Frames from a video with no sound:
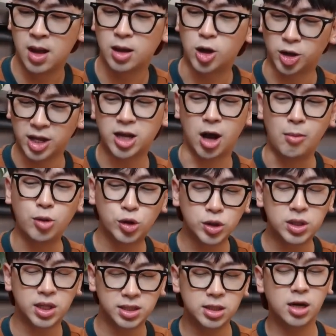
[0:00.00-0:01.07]
có thể có một chút
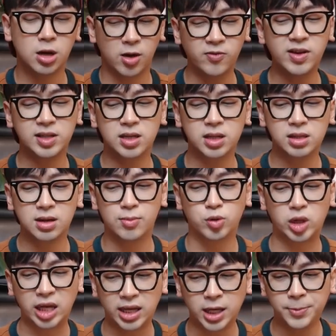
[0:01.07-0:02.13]
sữa dừa có vị sữa dừa một
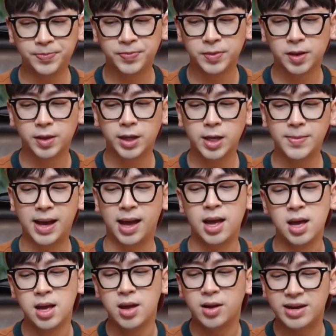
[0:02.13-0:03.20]
tí nhưng mà
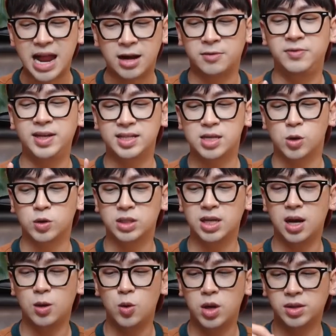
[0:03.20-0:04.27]
đặc vị sầu
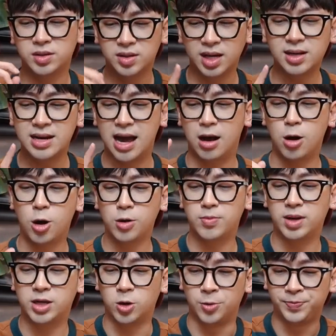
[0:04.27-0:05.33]
riêng luôn rất là ngon
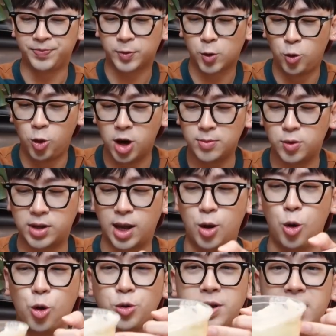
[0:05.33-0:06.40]
mà kiểu nguyên một cái
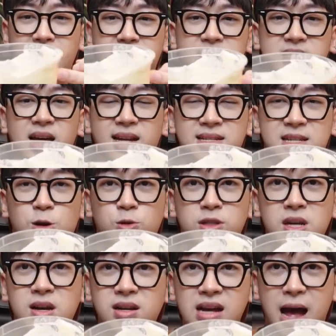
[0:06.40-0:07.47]
hũ này là sệt sầu
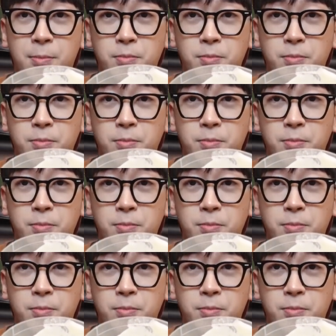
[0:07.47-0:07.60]
riêng cả